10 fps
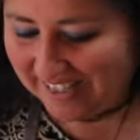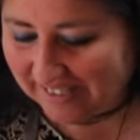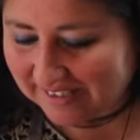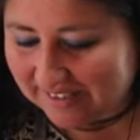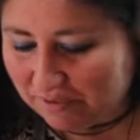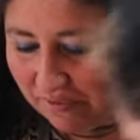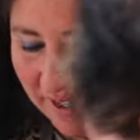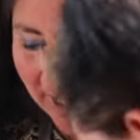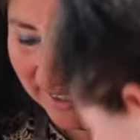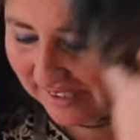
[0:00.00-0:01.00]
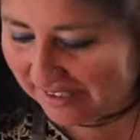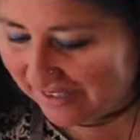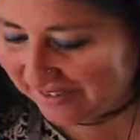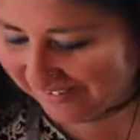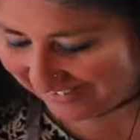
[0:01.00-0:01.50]
artista visual,
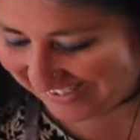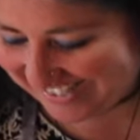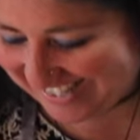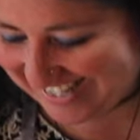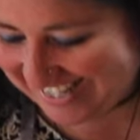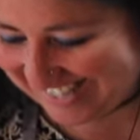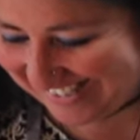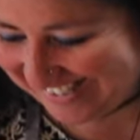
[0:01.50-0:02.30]
licenciada en artes de la